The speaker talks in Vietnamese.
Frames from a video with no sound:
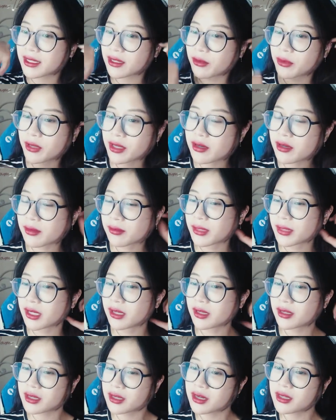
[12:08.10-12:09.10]
kiểu khi mà mình
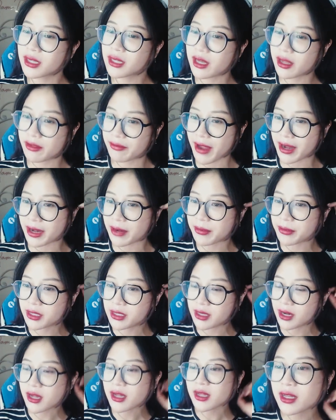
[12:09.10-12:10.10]
lớn hơn nên là vài năm
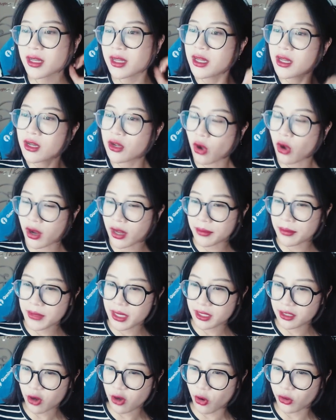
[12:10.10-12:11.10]
nữa có cái
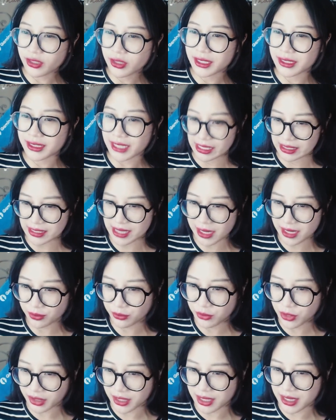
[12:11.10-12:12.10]
biến cố gì xảy ra
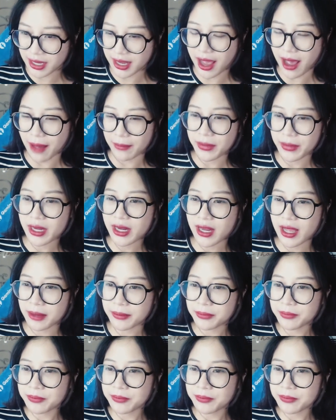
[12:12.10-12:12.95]
trong chuyện tình cảm hay là